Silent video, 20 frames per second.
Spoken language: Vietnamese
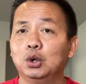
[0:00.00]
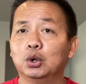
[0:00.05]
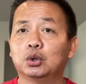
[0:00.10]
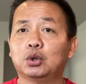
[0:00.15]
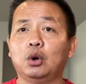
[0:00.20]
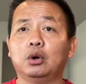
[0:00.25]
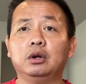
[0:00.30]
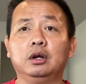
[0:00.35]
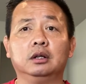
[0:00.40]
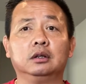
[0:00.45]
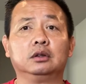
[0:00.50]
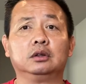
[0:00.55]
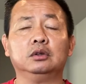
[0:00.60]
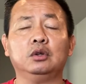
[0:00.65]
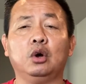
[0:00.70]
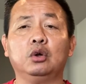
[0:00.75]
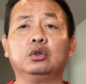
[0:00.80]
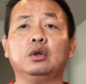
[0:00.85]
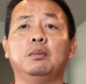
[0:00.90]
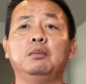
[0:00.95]
cho nên
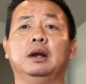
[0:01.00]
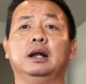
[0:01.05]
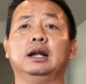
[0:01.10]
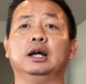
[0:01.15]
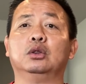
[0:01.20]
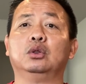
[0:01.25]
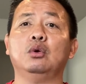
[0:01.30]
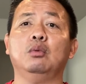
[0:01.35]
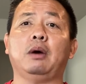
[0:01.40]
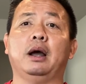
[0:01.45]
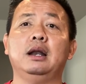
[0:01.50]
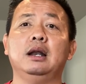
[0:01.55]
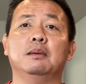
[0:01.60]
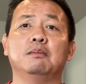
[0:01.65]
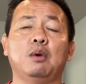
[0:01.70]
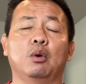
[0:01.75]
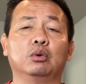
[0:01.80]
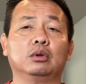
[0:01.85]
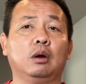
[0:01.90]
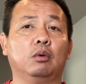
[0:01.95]
nói tóm lại là chú bảy là
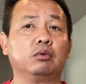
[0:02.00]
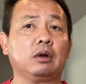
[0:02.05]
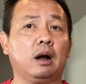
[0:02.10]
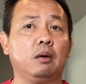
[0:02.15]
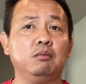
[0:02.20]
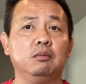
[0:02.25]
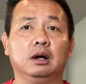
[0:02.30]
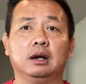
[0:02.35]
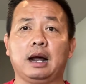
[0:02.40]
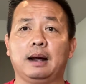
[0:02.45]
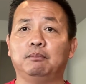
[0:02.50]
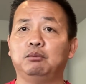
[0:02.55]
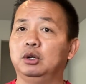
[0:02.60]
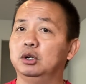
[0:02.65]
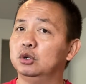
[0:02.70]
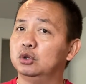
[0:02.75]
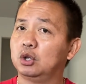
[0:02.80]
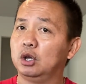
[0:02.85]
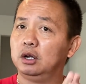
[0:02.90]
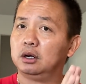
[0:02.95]
một tổng thống mà làm những
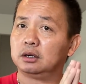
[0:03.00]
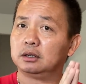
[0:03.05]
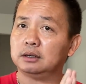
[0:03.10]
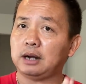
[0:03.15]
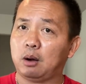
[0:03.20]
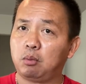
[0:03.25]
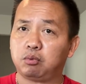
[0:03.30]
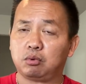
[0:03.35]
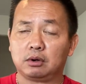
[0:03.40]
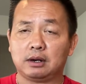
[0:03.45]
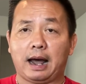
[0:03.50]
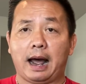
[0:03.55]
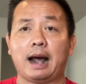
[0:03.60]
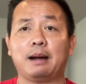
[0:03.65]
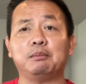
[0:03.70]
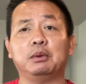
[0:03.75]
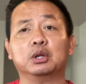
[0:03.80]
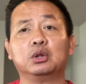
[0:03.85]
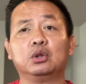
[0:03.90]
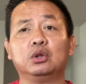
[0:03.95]
cái chuyện độc
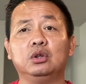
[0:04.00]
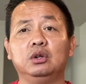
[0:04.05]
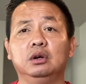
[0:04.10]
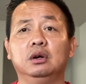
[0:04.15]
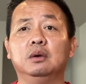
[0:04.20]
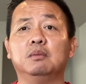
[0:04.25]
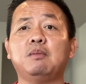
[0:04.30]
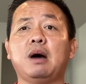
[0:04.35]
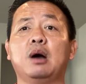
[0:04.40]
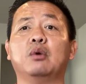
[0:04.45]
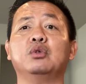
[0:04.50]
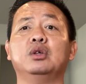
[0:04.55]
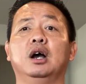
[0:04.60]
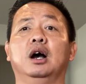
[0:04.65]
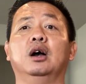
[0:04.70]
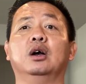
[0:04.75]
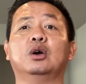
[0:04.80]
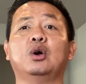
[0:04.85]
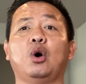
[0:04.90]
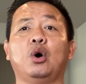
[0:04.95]
lạ mà chưa bao
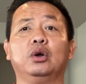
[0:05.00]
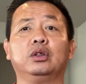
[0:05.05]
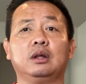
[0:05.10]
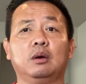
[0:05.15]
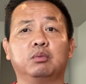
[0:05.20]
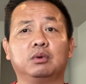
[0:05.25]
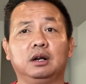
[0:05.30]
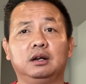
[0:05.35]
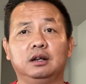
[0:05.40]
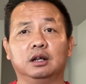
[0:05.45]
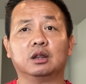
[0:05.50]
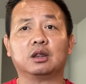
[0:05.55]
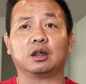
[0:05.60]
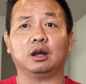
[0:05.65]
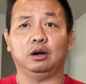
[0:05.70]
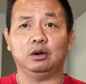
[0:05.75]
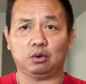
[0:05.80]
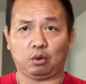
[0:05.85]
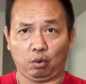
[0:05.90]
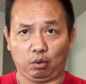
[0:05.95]
giờ có trong cái lịch
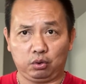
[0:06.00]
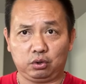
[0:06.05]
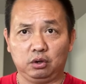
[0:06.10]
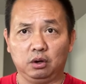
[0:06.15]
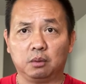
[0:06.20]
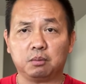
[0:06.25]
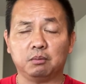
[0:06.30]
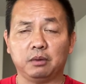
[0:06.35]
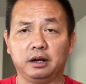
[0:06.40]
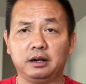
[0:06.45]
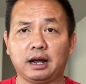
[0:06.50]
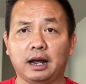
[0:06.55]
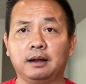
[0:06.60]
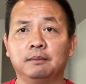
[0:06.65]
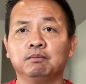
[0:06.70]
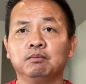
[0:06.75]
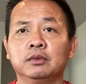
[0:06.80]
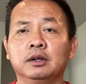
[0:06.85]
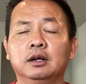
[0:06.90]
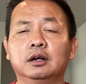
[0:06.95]
sử của nước mỹ
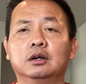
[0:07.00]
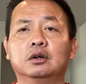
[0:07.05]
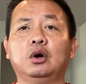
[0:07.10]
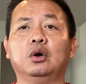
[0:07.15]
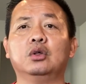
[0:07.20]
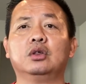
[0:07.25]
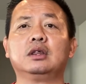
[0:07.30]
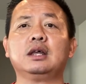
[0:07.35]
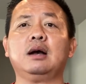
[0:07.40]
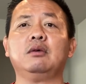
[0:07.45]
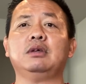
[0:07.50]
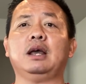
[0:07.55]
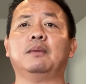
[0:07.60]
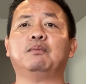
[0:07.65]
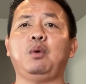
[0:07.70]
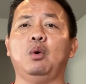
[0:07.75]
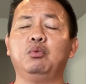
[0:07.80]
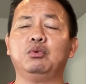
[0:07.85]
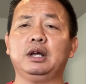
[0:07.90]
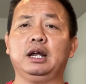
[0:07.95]
này rồi sau vài
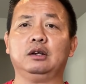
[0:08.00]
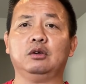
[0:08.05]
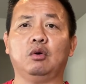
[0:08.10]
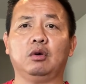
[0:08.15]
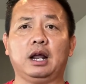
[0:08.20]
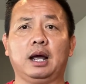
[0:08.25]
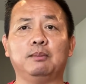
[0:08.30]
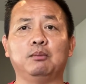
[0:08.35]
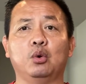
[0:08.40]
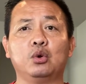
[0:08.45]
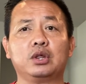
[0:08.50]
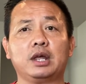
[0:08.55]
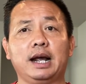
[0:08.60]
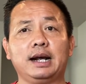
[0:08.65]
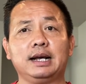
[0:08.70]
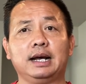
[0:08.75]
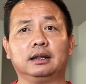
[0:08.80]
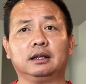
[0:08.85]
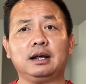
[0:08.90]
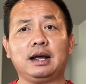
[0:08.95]
phút nhanh gọn lẹ buổi
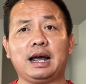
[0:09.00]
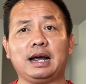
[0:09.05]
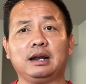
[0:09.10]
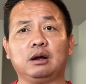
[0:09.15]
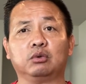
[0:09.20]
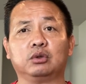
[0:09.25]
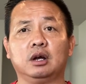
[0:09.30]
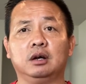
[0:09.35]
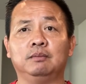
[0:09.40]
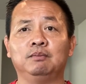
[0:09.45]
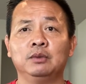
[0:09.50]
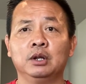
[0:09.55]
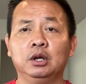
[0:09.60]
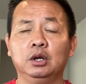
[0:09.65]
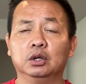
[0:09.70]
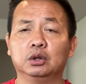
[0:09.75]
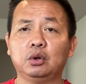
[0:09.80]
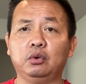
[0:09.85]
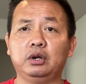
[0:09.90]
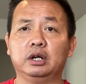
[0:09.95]
sáng ngày thứ hai đầu tuần
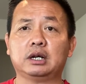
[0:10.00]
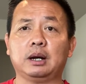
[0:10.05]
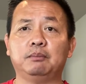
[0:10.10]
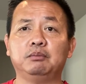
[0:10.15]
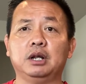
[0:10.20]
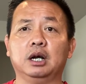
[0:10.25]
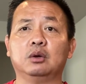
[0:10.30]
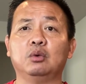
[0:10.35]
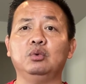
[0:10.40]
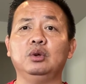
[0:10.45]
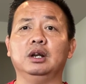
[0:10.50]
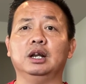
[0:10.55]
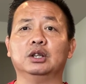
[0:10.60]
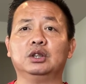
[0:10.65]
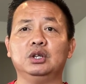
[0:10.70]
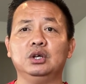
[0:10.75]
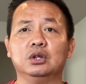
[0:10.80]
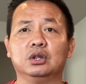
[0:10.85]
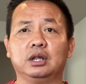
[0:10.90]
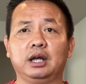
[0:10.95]
tôi này cập nhật cũng như là
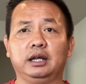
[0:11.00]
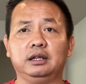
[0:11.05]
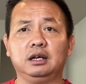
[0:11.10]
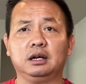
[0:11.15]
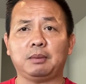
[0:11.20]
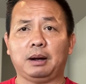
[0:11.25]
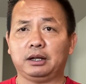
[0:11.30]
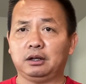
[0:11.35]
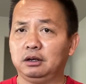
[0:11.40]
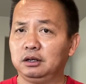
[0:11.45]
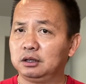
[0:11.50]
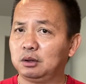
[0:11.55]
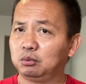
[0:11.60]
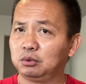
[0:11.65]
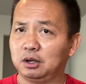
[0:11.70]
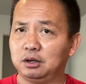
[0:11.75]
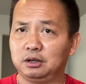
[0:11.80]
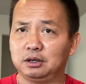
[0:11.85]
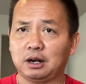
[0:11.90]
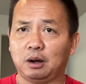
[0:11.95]
chia sẻ với các bạn những cái thông
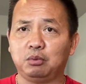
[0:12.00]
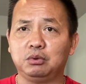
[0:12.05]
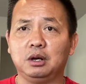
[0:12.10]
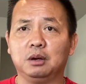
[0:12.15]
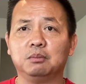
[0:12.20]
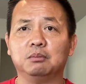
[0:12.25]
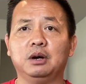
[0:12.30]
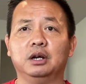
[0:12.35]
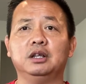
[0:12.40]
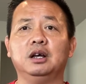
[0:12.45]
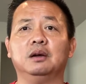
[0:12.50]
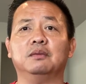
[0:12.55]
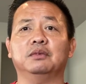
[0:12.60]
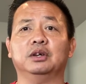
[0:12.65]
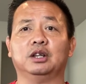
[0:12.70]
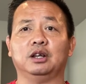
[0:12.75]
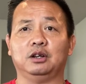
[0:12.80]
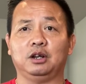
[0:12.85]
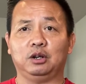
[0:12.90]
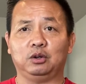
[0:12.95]
tin nóng nhất mới nhất về
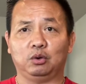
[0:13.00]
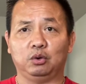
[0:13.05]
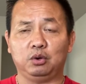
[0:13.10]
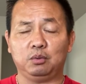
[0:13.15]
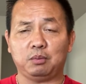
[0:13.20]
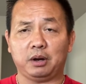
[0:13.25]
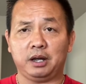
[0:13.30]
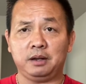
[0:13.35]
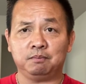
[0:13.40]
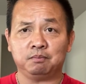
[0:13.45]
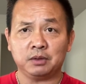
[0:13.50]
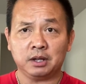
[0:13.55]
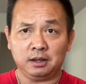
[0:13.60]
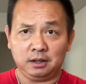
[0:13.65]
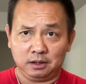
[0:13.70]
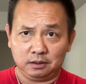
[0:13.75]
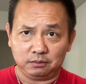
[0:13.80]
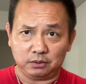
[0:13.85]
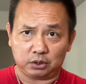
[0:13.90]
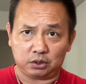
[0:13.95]
tình hình của nước Mỹ
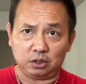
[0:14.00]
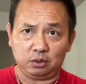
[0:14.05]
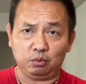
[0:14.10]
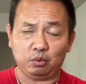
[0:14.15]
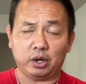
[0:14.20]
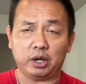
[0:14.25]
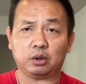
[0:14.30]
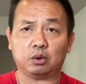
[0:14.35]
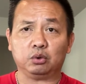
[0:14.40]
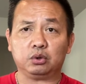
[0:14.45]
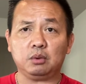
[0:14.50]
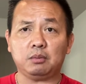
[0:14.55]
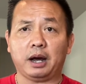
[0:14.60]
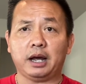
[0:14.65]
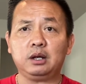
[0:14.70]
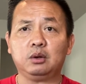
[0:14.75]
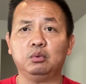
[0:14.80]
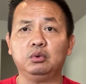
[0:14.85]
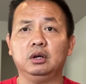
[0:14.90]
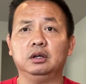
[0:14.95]
về chính quyền của chú
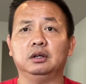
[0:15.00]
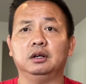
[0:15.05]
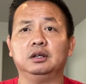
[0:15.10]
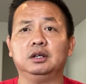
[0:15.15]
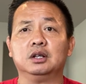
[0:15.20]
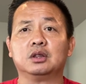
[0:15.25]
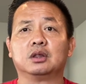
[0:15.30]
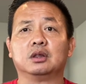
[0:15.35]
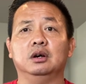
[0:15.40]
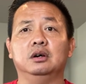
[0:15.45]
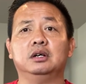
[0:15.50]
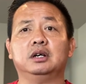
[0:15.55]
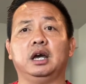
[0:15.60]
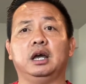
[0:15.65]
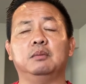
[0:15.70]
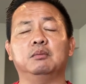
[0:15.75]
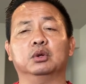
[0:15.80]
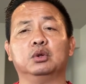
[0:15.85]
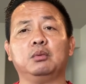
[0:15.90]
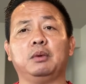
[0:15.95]
Bảy cũng như những cái sự
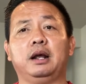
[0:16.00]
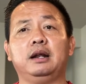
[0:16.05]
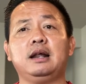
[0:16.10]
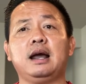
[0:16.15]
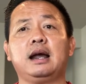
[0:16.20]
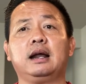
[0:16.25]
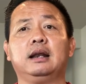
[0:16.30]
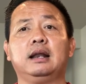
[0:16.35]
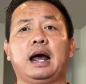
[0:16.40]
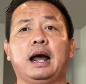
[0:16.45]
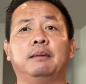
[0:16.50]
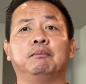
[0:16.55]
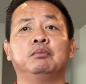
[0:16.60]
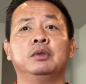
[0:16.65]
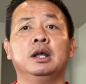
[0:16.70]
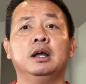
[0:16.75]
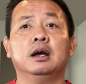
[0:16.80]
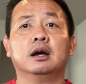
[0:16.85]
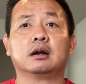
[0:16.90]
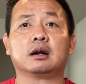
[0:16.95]
kiện mà chú Bảy đang làm
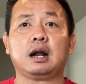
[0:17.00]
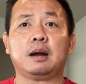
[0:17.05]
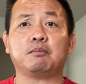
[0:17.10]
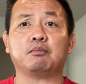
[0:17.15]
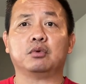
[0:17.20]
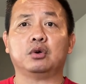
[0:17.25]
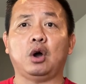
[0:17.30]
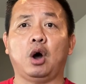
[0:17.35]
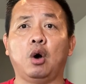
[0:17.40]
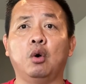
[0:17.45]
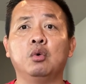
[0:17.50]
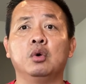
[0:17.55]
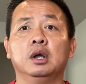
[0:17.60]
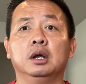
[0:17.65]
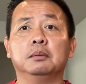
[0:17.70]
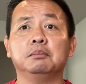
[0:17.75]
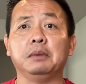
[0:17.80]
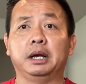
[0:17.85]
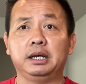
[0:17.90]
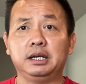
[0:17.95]
rầm rộ
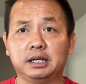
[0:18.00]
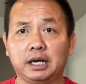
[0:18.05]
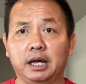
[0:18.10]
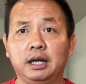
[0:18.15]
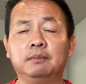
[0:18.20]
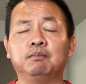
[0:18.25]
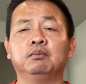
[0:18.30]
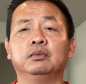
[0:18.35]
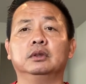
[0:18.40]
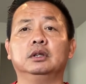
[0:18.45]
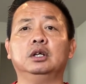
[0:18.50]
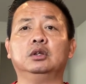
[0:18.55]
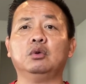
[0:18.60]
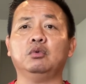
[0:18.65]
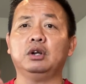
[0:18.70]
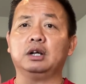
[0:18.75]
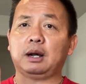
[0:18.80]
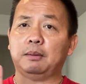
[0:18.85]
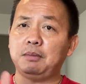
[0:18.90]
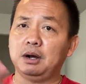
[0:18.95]
bị kiện thì tôi
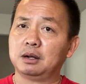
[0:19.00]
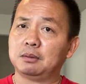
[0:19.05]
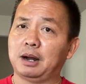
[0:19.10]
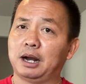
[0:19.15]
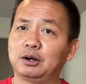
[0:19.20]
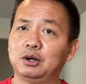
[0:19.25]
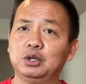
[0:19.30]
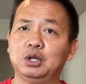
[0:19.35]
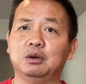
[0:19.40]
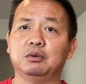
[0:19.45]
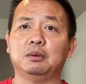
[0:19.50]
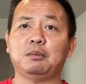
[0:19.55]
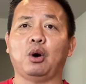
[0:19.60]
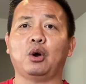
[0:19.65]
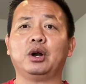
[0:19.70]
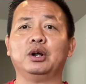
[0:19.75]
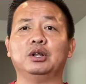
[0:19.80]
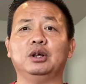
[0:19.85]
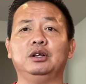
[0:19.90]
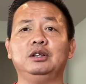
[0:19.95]
này cảm ơn các bạn rất nhiều đã bỏ
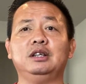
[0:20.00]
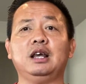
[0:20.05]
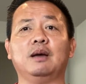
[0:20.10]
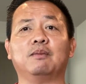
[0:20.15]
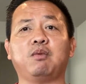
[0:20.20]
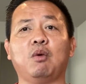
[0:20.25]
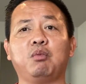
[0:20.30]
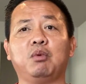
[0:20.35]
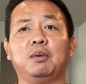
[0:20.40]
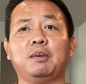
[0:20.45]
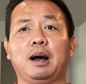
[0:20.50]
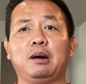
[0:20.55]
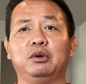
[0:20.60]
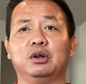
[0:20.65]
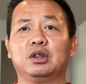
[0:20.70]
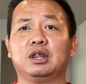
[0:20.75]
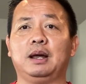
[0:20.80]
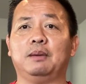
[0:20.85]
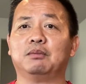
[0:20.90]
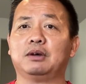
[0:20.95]
ra những giây phút quý báu để
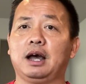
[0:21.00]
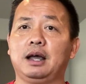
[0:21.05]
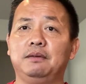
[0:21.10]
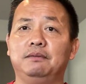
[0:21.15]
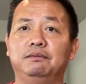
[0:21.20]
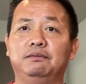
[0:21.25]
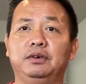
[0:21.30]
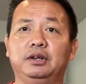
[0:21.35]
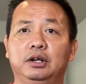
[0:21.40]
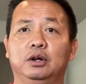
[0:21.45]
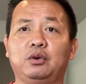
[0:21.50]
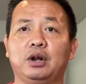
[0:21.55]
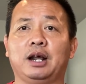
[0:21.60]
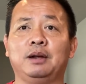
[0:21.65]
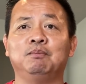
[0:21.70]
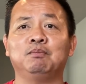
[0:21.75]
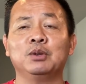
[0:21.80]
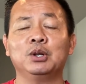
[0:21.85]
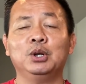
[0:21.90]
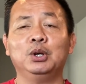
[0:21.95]
xem cái video này
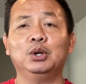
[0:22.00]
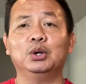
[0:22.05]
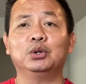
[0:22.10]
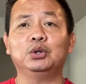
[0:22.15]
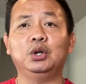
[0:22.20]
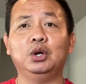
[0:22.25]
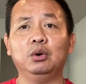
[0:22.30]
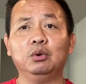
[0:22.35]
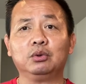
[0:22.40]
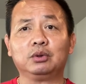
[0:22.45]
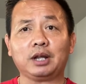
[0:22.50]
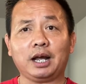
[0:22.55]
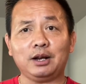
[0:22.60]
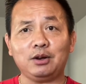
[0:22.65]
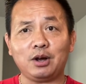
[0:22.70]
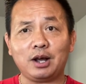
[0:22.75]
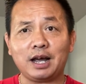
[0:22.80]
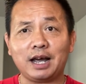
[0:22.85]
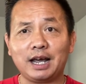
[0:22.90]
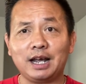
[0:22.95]
nếu thấy
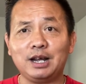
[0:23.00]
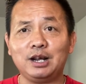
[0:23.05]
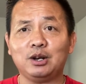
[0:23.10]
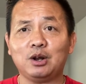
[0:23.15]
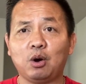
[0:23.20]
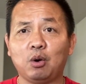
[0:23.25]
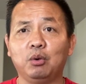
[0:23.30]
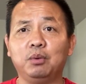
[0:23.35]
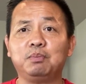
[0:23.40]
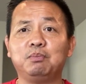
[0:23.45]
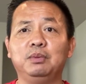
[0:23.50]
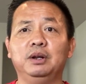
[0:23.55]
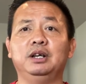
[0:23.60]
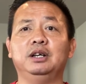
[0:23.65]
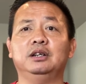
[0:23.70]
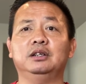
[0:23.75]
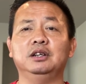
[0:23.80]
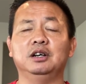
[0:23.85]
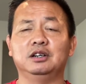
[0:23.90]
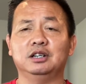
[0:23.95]
nó hay nó hữu
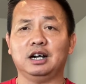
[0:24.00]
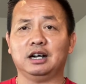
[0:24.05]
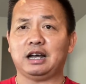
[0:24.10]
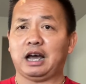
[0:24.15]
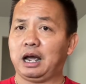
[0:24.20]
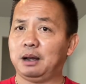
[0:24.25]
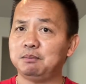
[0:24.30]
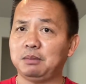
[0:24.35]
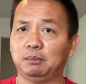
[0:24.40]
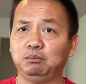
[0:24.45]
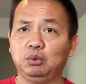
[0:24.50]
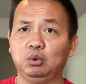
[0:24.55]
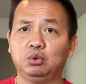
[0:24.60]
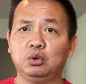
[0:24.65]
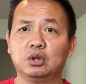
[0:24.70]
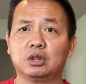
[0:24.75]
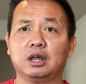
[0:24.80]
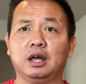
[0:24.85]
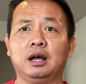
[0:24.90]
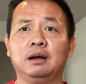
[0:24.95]
ích đừng ngần ngại bấm nút
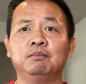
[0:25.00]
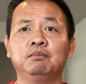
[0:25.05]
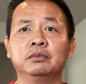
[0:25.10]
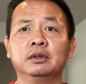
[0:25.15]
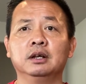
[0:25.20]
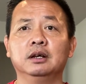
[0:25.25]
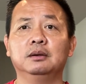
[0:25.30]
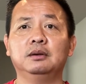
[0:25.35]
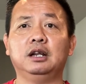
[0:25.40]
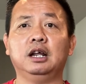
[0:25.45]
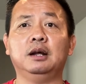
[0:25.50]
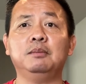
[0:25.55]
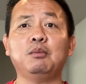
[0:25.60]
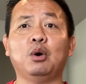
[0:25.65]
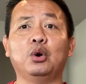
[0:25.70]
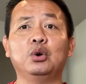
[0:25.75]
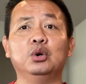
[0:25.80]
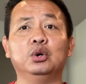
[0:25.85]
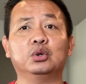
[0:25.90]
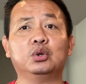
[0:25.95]
chia sẻ để
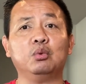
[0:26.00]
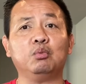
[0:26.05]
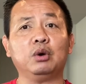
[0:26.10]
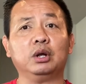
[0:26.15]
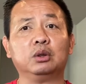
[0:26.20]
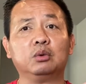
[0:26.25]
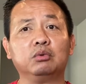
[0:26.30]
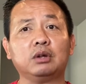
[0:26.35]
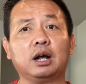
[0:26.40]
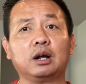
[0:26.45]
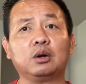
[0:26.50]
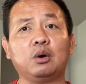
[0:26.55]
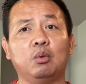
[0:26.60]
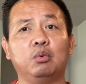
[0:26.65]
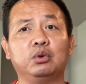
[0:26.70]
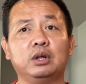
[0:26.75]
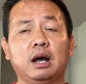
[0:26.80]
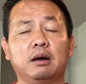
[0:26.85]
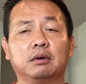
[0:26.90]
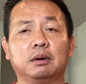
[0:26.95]
mọi người xung quanh chúng ta
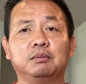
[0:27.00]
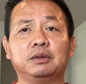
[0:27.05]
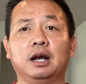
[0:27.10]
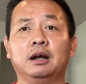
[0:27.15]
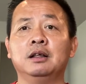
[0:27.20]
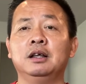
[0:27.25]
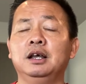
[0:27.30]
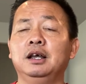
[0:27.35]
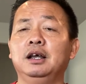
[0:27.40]
cùng nhau cập nhật